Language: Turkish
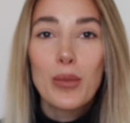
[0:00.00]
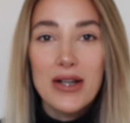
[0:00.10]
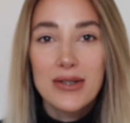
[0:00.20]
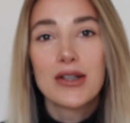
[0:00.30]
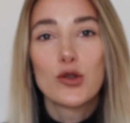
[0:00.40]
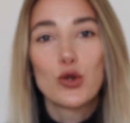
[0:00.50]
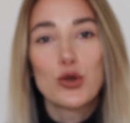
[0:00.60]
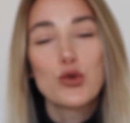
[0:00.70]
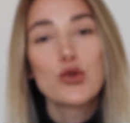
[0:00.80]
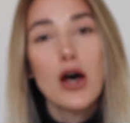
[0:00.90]

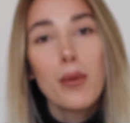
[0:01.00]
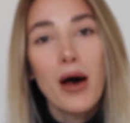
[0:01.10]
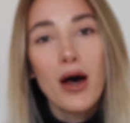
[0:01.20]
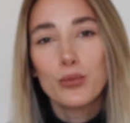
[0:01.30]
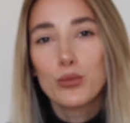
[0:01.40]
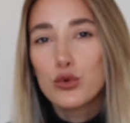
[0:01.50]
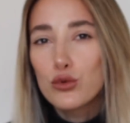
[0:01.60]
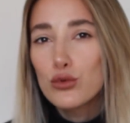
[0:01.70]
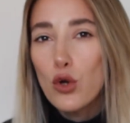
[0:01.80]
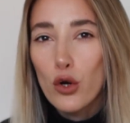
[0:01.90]
bahsediyoruz ama
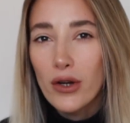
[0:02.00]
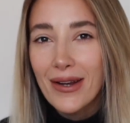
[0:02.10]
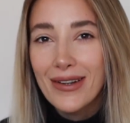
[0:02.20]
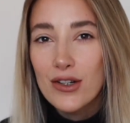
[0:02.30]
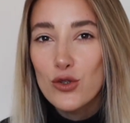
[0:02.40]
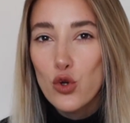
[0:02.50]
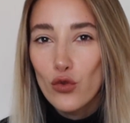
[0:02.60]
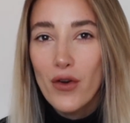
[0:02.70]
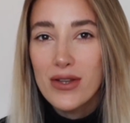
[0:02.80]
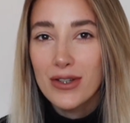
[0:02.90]
bunun örneklerini
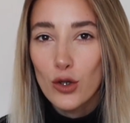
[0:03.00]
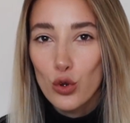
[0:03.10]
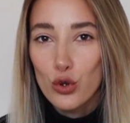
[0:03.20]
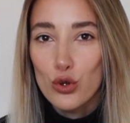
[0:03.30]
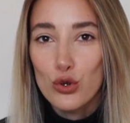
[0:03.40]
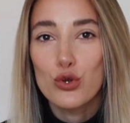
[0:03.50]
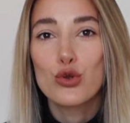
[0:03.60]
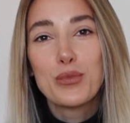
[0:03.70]
çok fazla görüyoruz.